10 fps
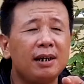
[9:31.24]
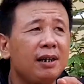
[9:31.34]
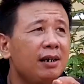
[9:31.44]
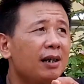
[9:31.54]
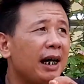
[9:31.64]

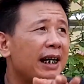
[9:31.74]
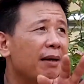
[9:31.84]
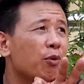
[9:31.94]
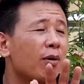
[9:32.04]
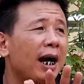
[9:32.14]
thì ờ, anh
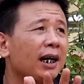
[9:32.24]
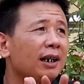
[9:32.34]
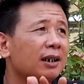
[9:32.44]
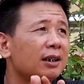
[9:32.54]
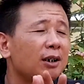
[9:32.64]
em cố gắng là
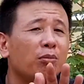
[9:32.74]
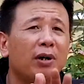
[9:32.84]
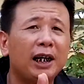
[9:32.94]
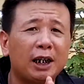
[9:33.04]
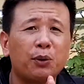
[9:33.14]
trong
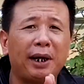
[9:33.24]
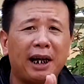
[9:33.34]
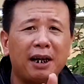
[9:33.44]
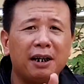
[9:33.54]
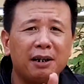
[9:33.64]
hết cái tuần
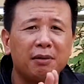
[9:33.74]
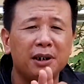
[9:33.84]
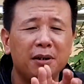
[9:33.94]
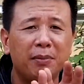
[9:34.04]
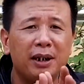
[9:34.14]
này
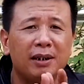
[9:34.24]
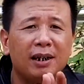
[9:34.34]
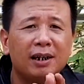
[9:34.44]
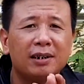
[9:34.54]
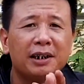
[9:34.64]
thì mình
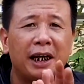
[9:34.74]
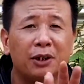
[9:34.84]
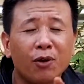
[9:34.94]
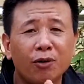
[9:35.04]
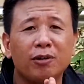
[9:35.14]
ờ, thực hiện
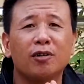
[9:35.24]
tốt